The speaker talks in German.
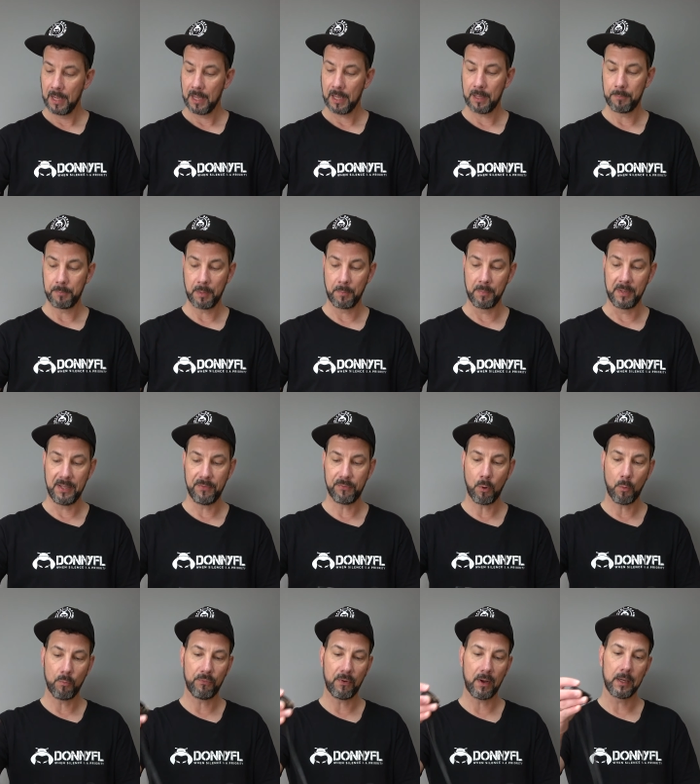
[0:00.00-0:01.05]
Ähm, Im
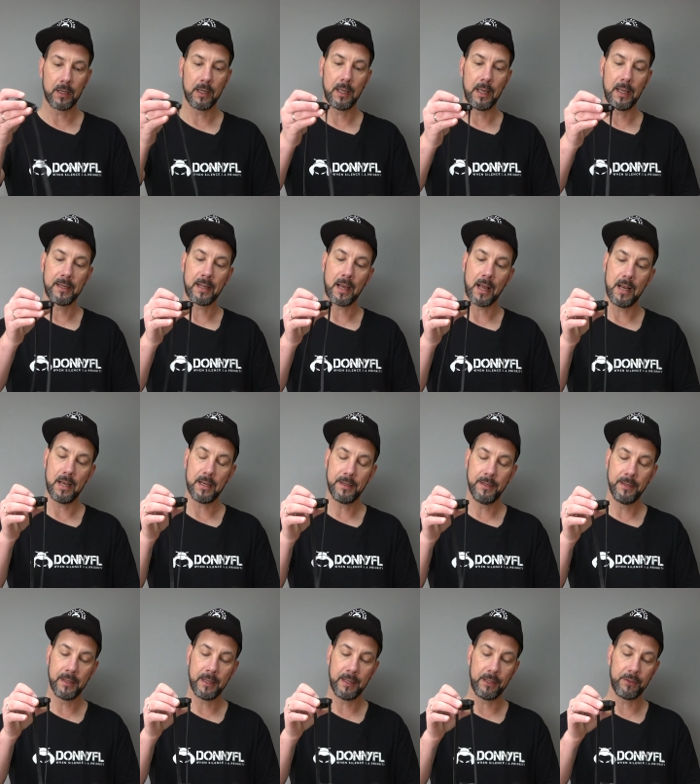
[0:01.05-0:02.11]
Lieferumfang
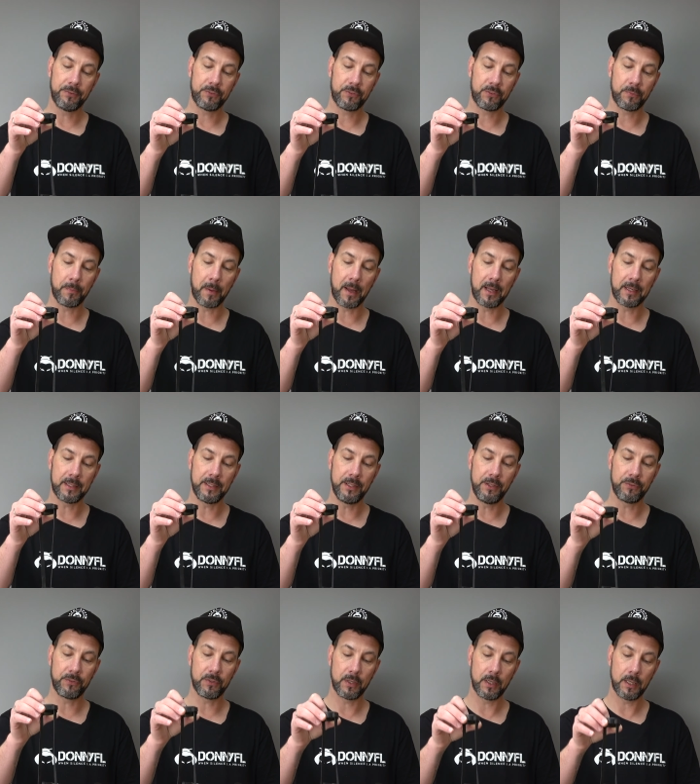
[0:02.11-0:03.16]
enthalten ist zwar
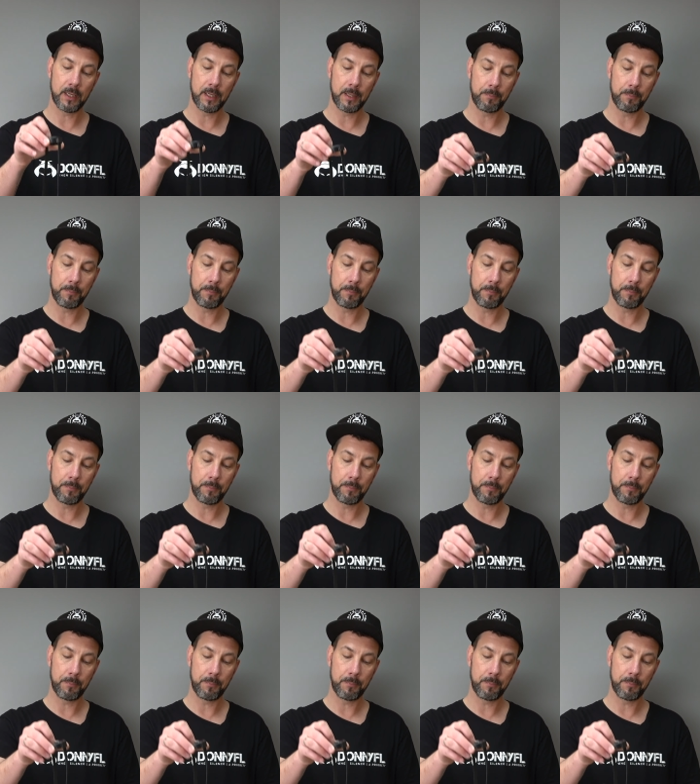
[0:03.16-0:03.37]
diese,